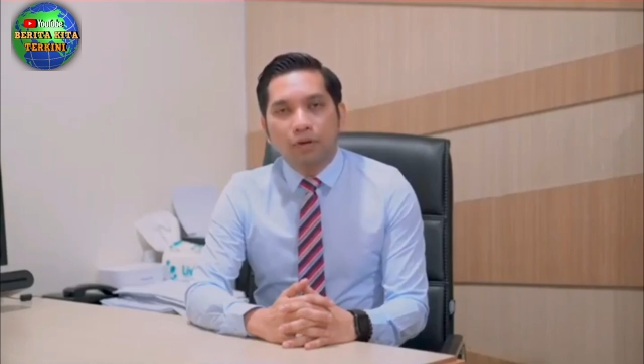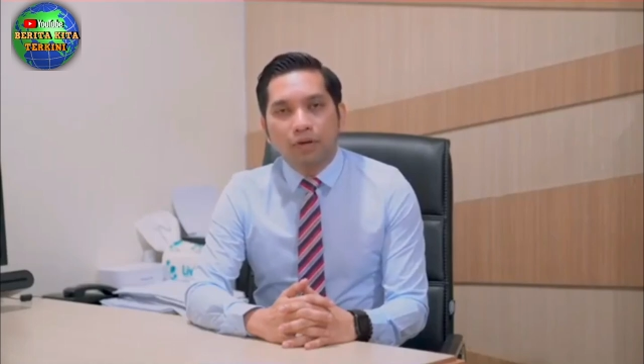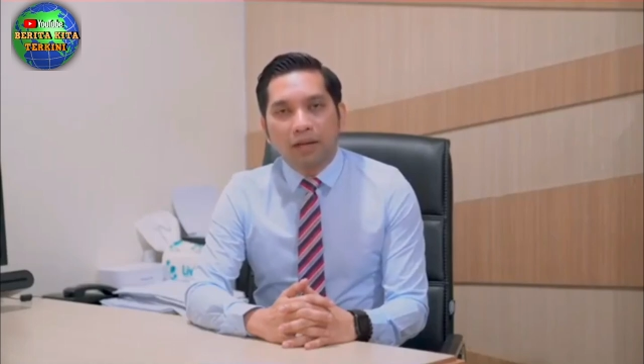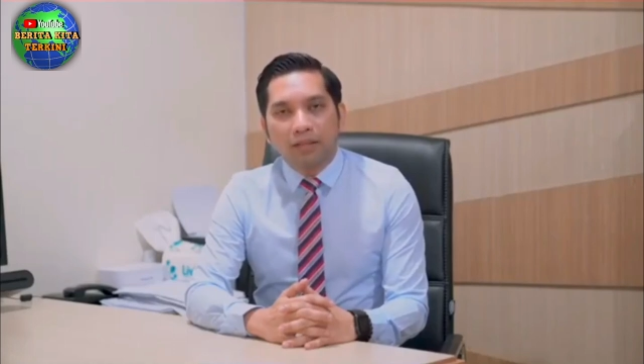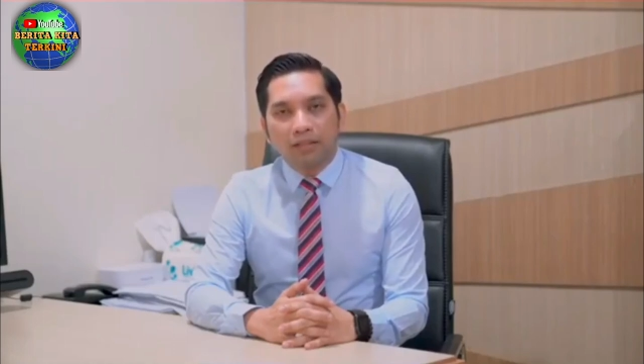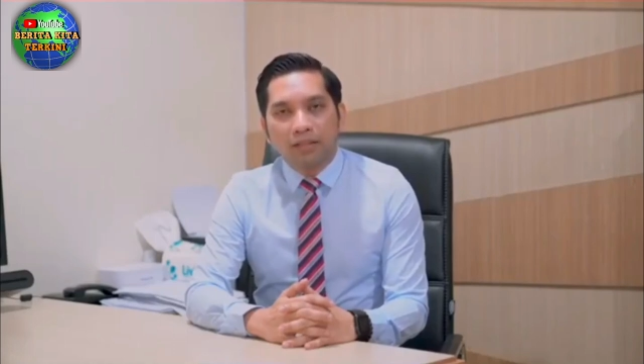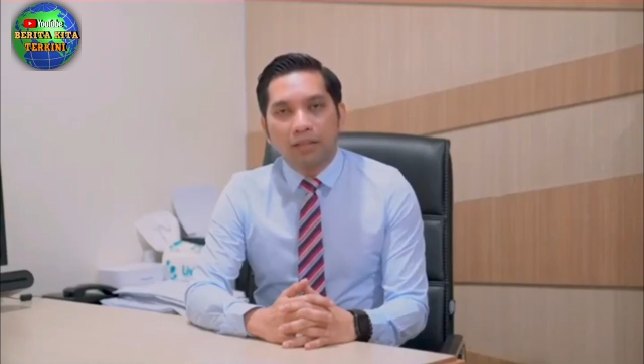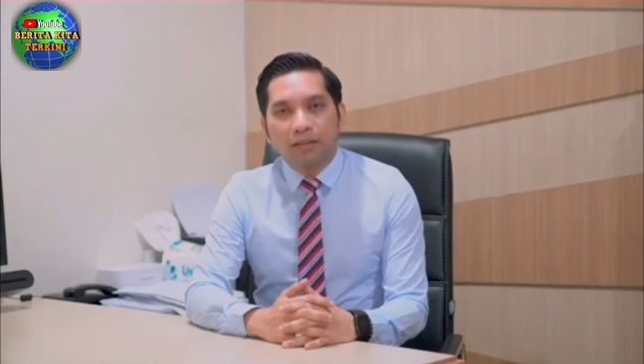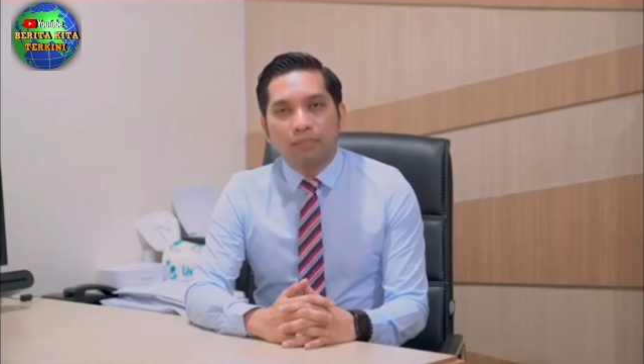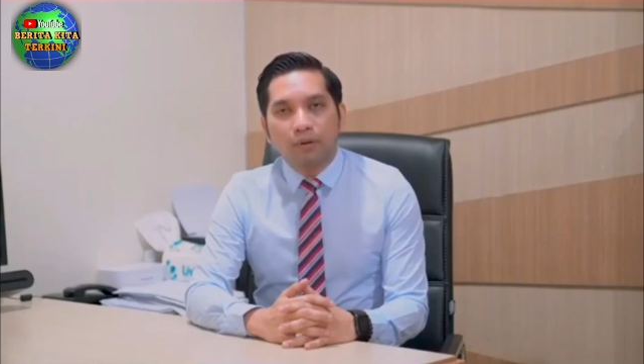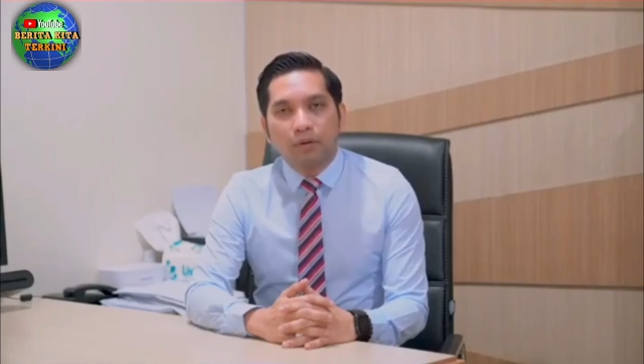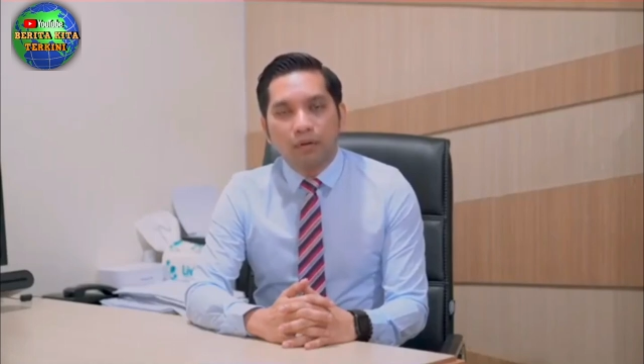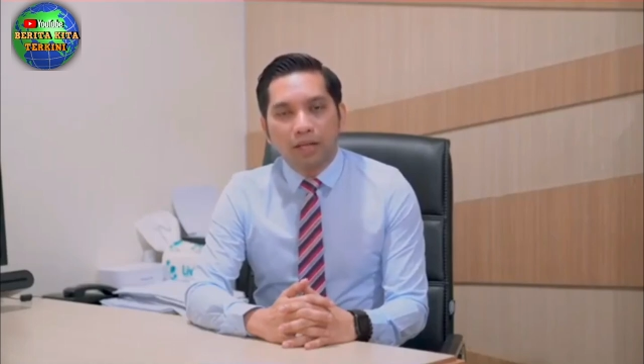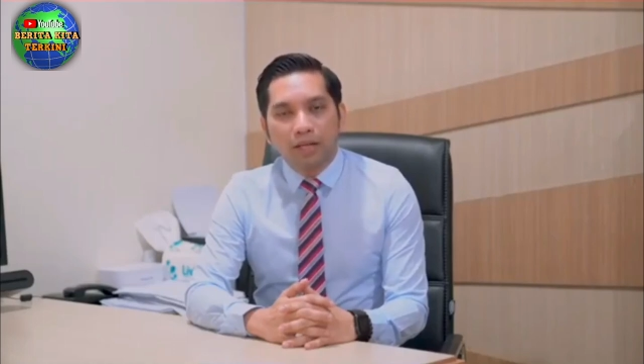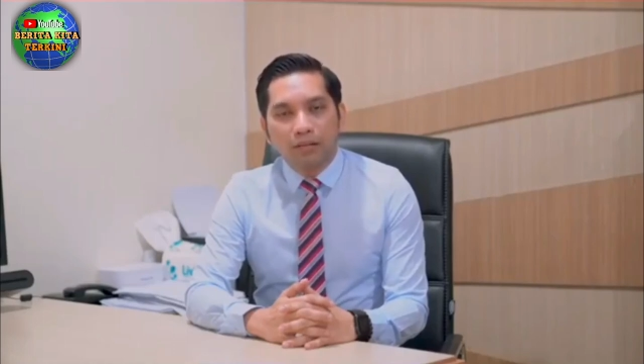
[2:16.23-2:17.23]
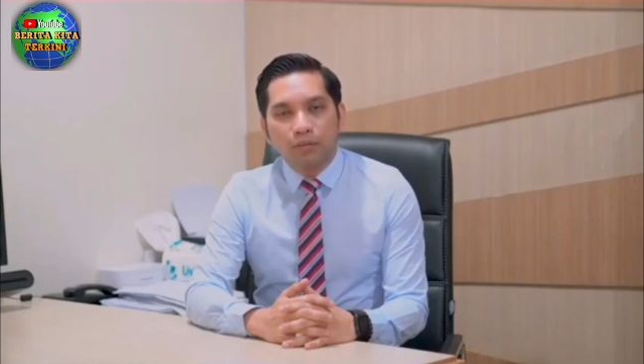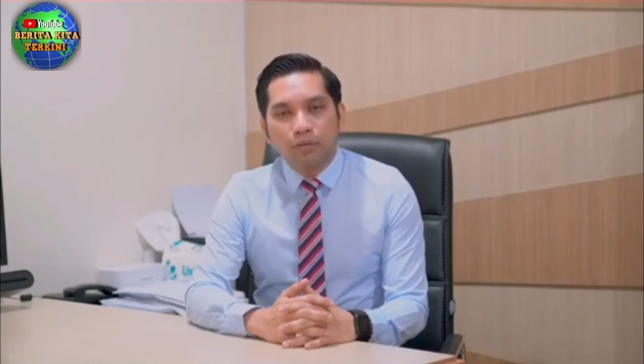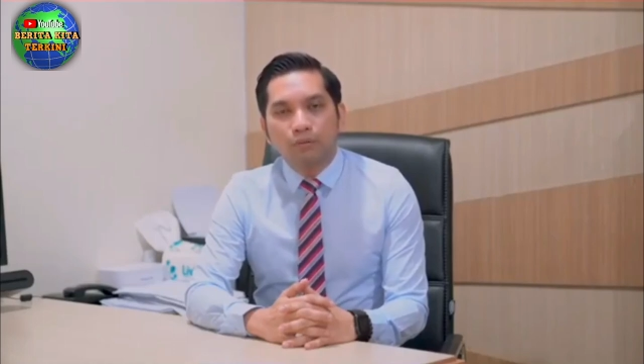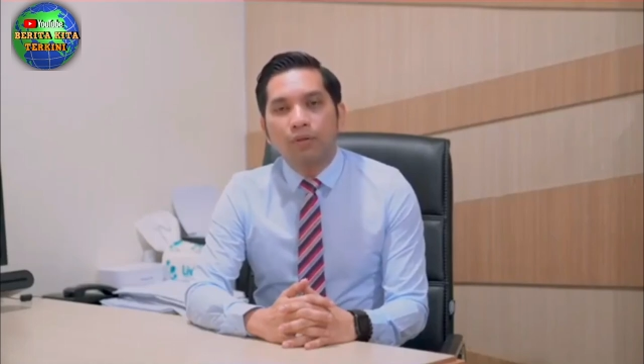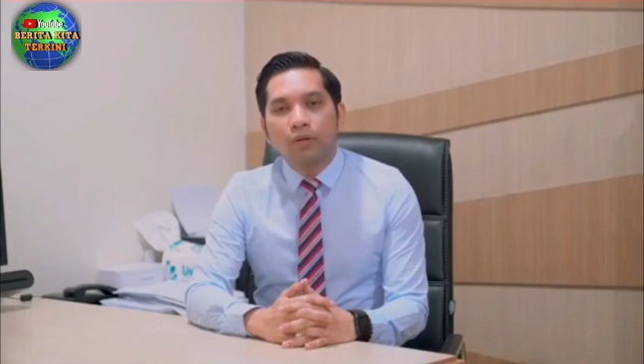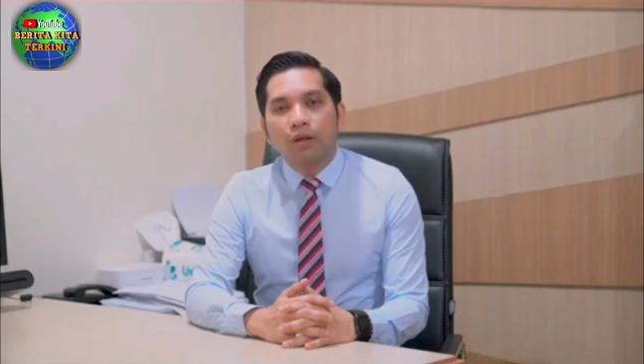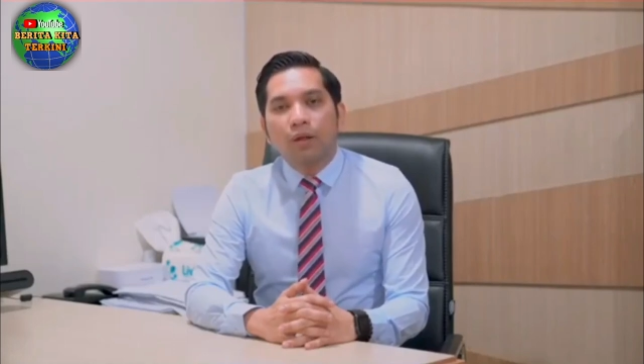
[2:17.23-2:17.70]
forensik Polda
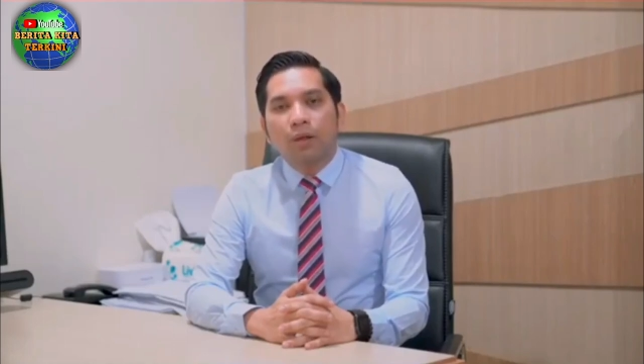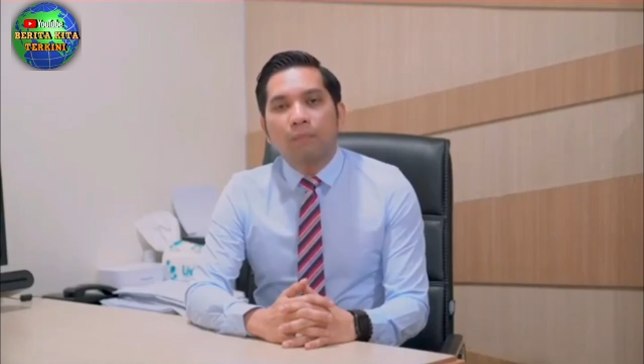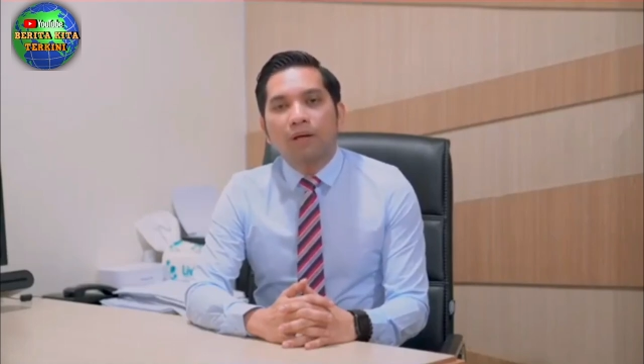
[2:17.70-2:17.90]
Su